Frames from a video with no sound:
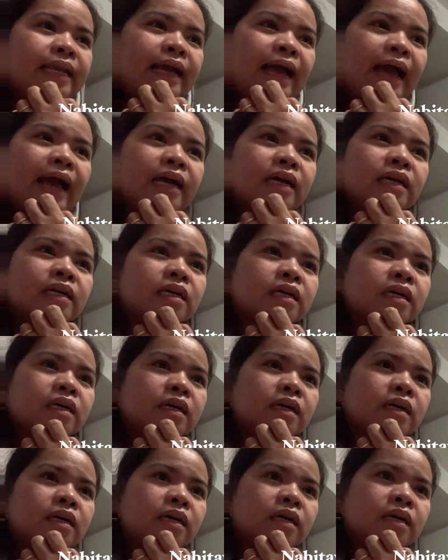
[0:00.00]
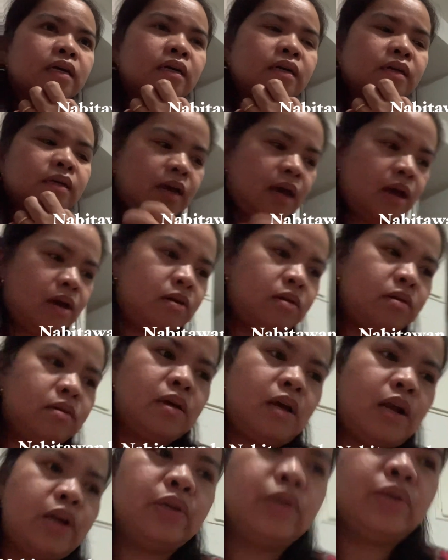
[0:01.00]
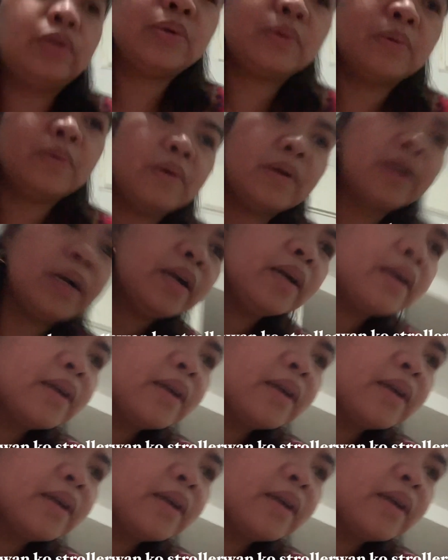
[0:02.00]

ka? No. Are you sure?